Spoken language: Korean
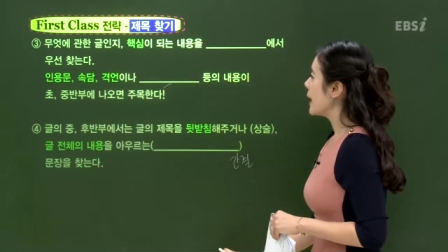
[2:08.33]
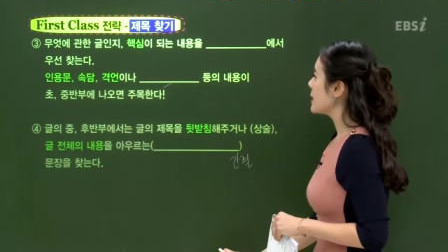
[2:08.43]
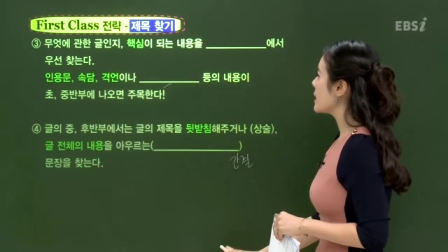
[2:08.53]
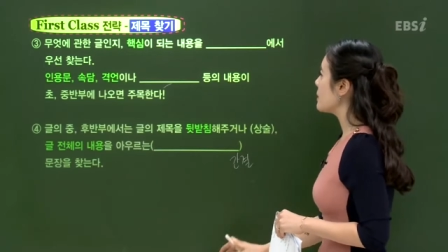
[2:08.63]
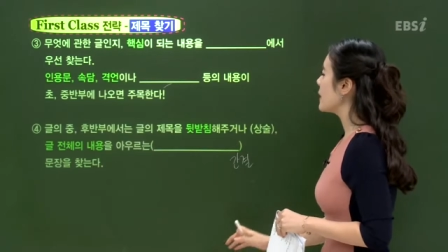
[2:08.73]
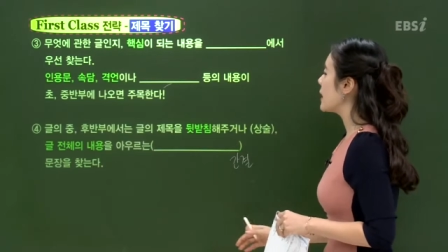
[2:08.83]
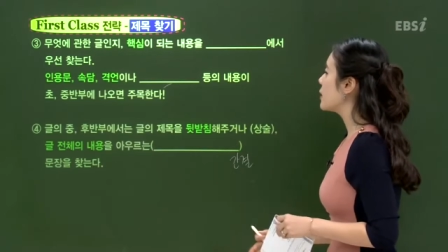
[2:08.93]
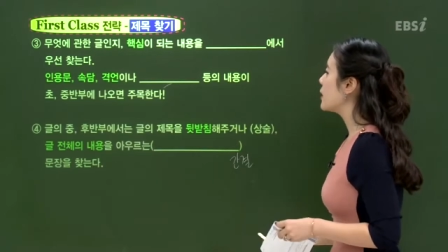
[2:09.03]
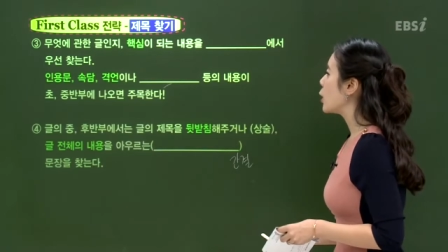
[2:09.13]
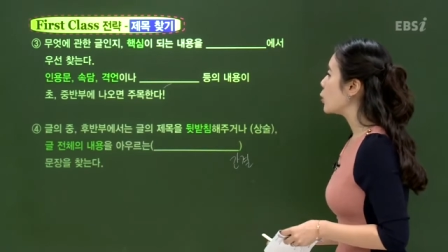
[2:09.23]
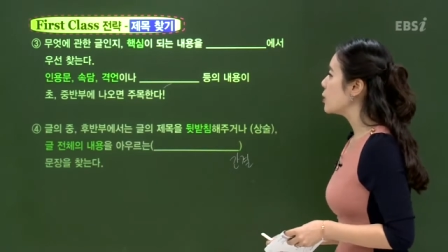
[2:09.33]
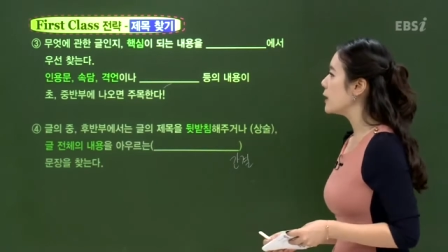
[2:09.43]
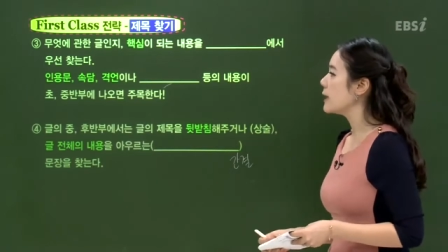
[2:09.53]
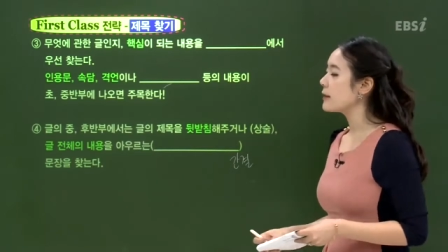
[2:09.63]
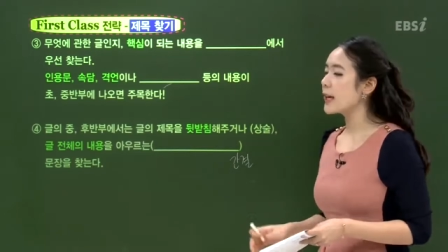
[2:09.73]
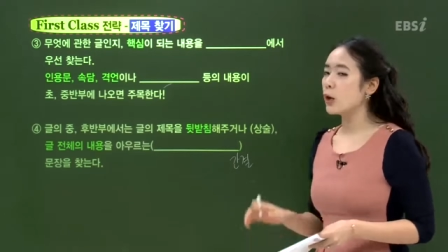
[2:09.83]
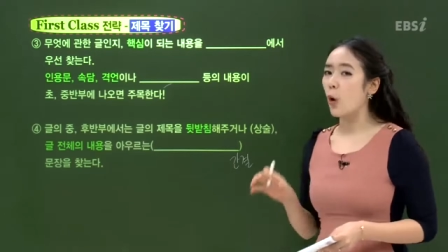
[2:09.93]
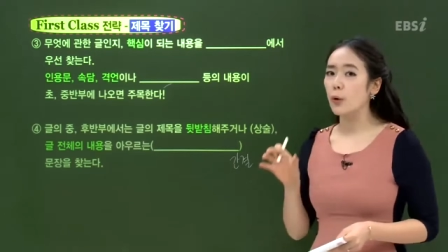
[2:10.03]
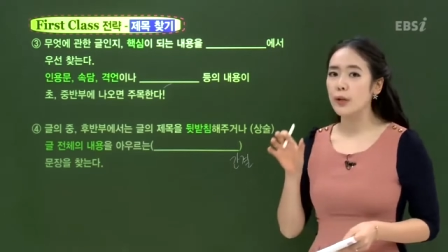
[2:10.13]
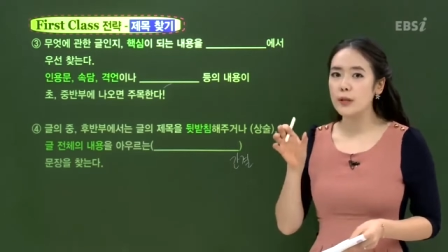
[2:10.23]
핵심이 되는 내용을 일단
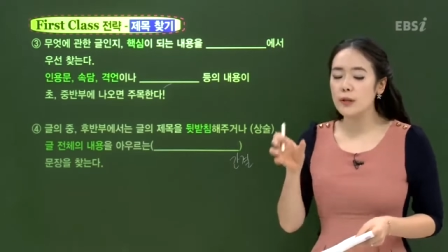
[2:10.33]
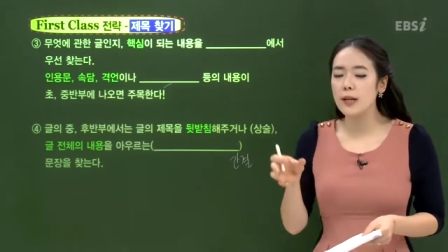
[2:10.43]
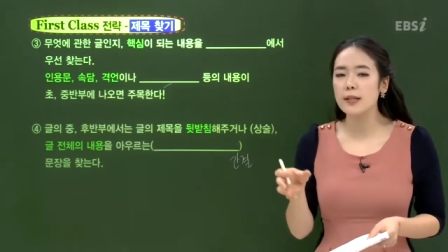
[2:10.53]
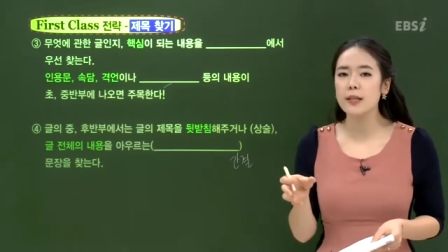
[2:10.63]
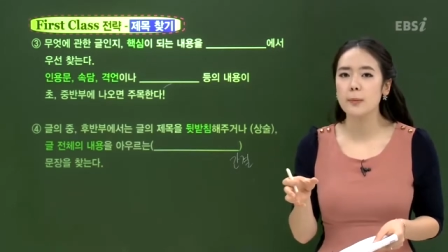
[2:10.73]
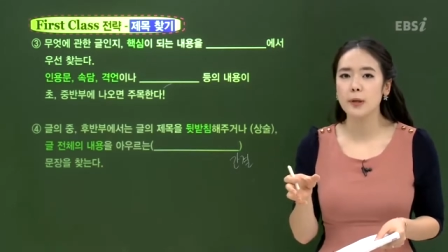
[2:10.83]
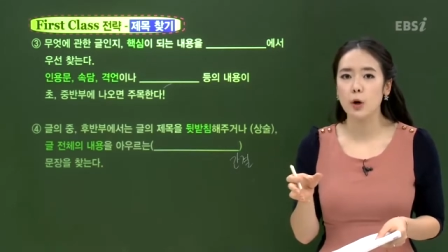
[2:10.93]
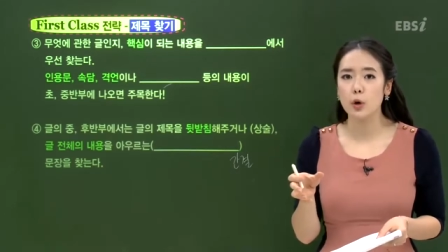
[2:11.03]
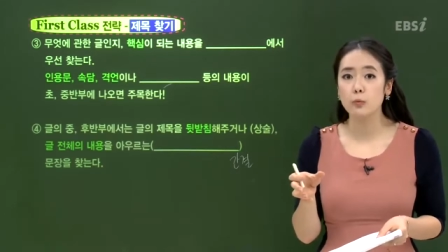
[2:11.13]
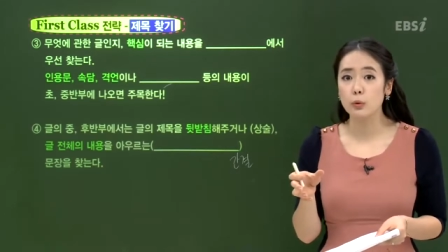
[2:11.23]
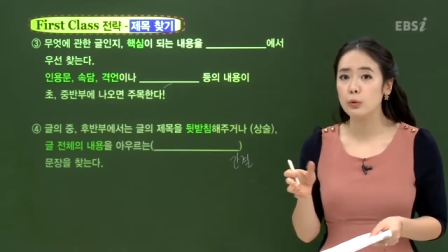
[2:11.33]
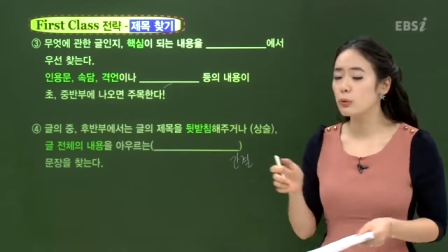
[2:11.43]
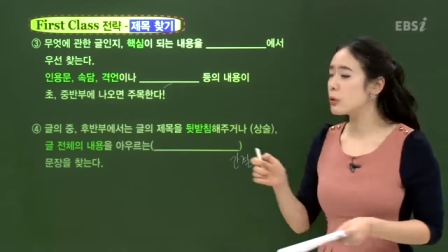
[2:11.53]
어디에서 찾아야 됩니까 여러분?